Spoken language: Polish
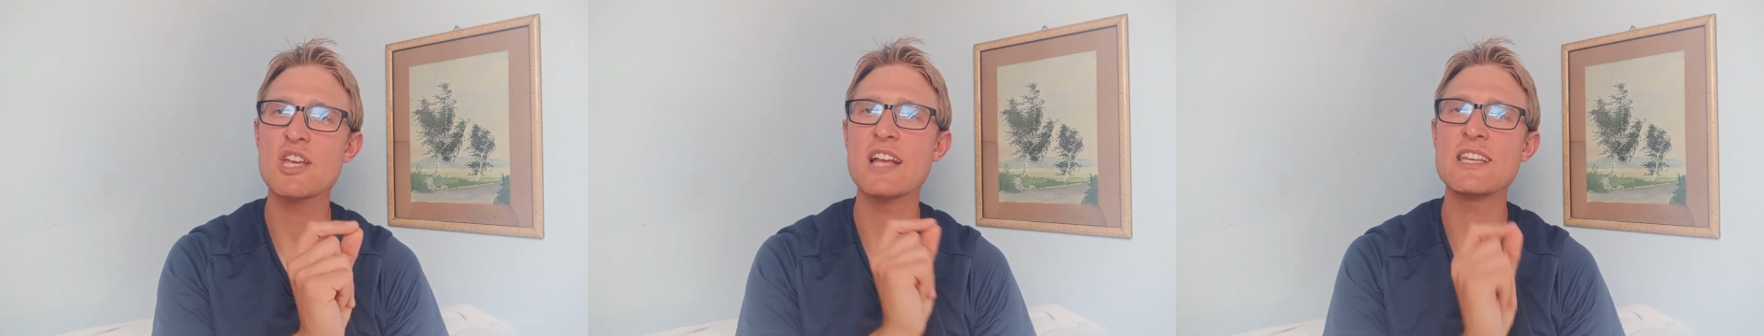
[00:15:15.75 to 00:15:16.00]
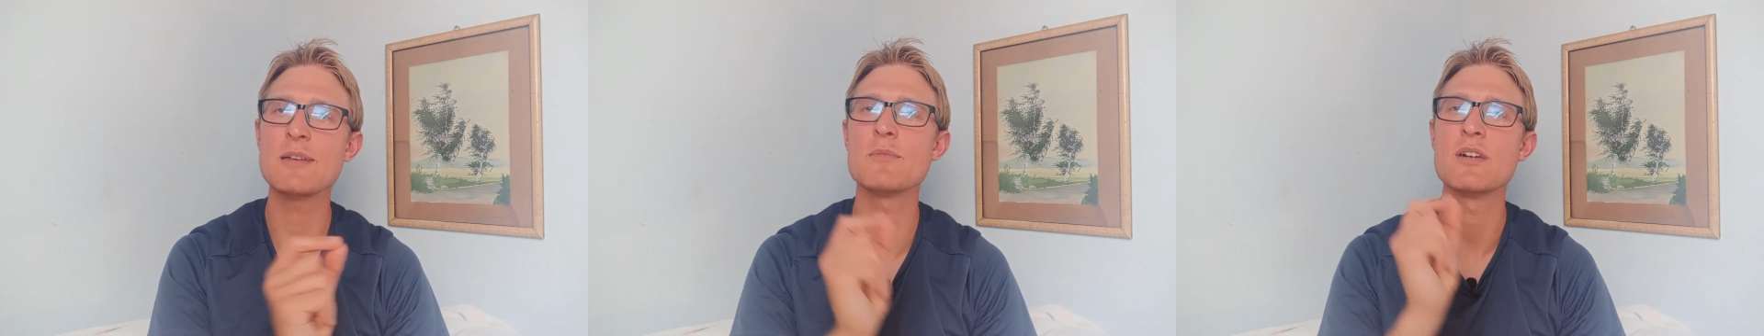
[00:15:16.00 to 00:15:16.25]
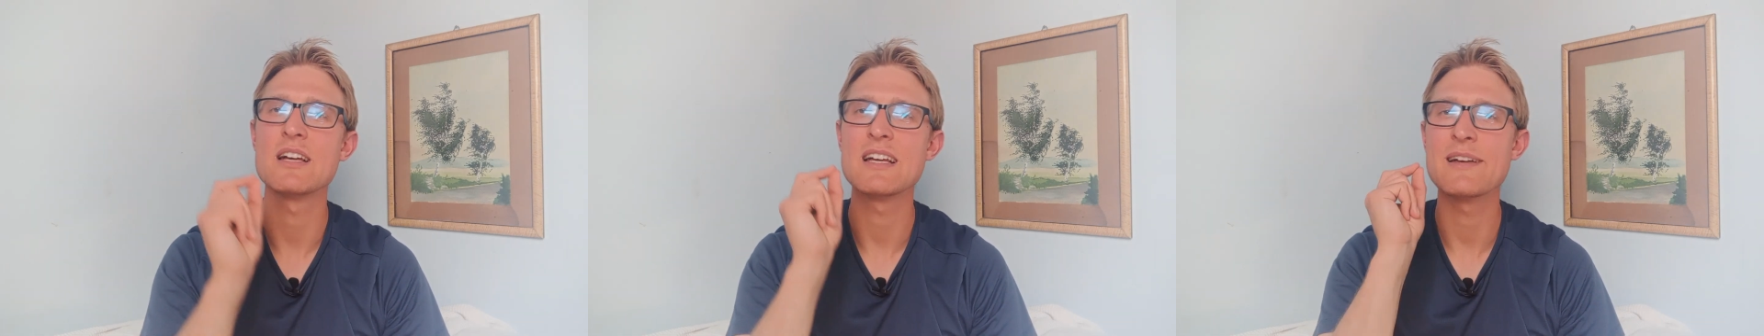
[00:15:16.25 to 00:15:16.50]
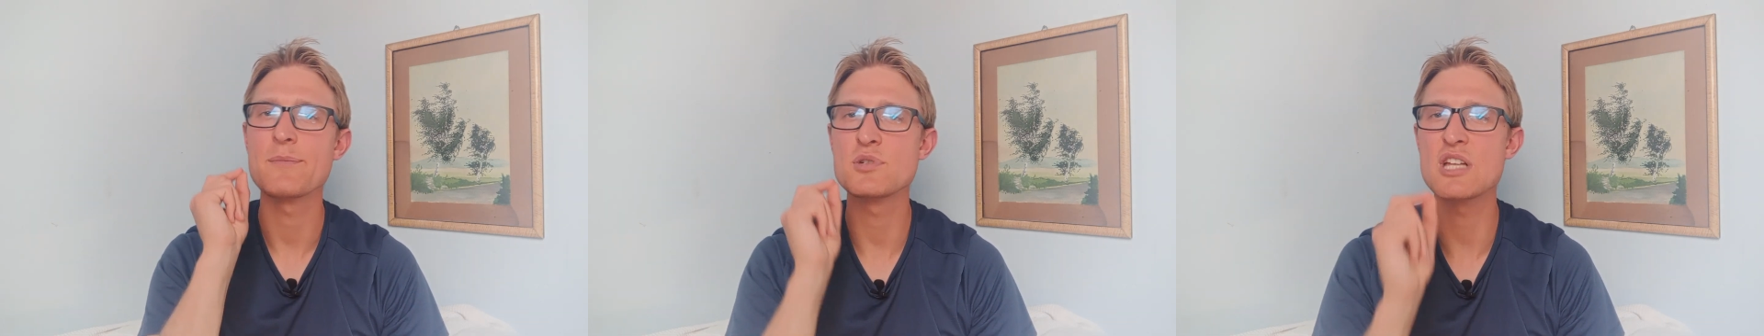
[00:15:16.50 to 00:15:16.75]
się Nim
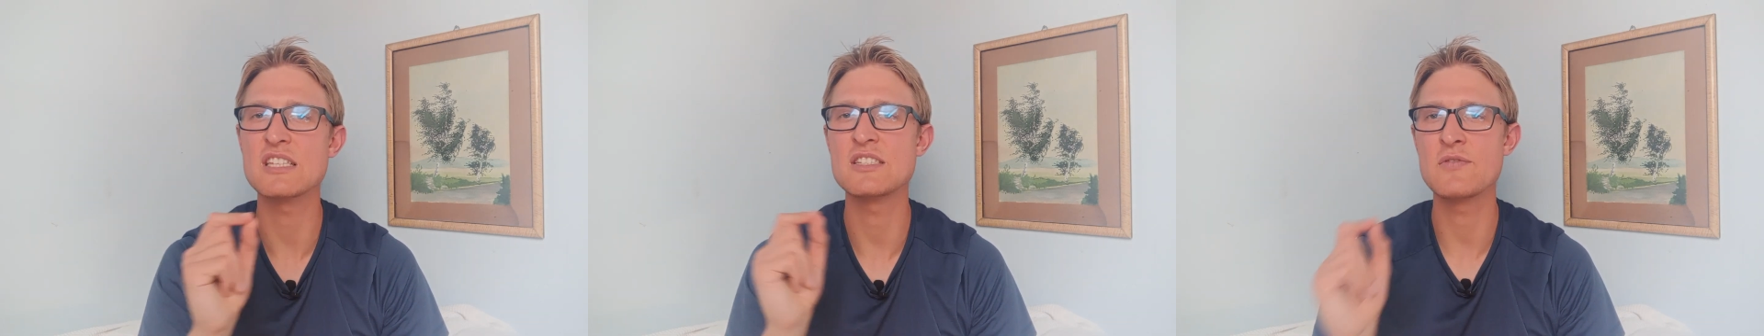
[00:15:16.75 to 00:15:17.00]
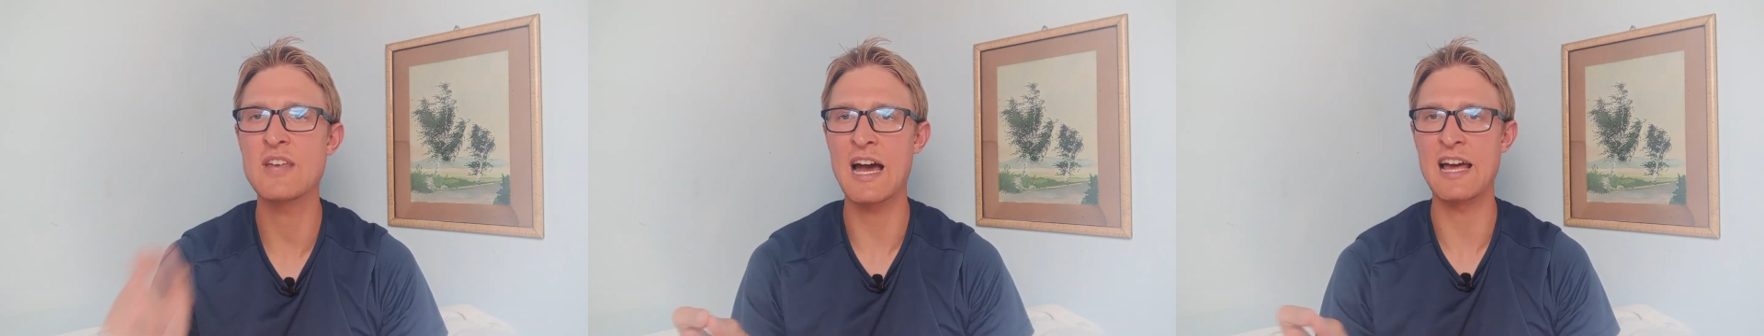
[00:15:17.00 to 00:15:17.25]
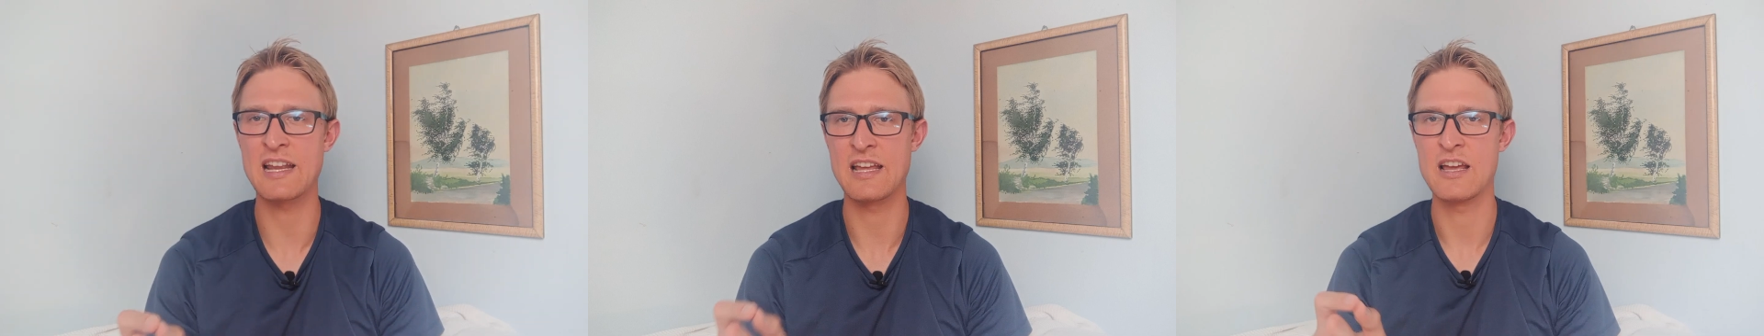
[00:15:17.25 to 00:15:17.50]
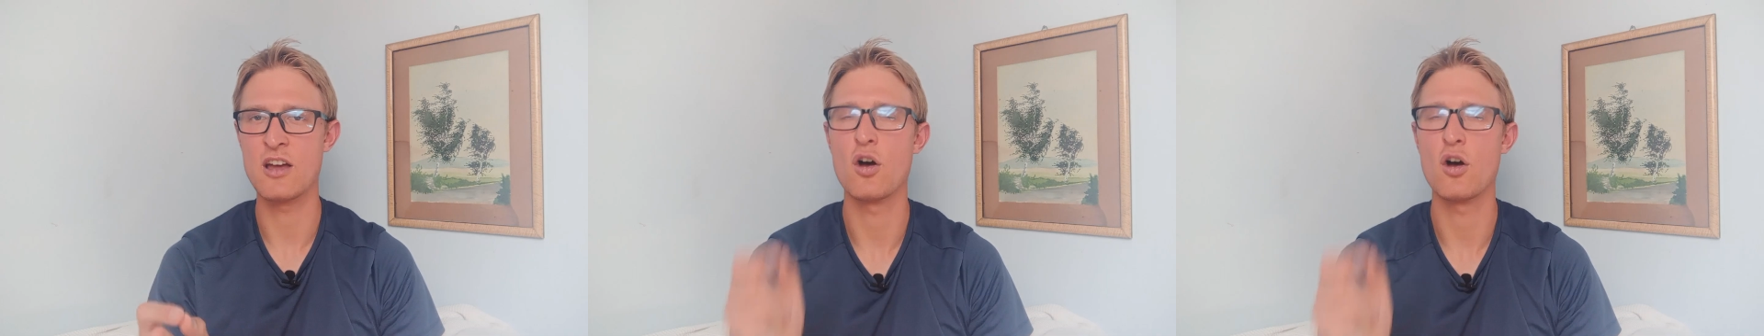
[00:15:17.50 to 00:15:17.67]
przez wiarę.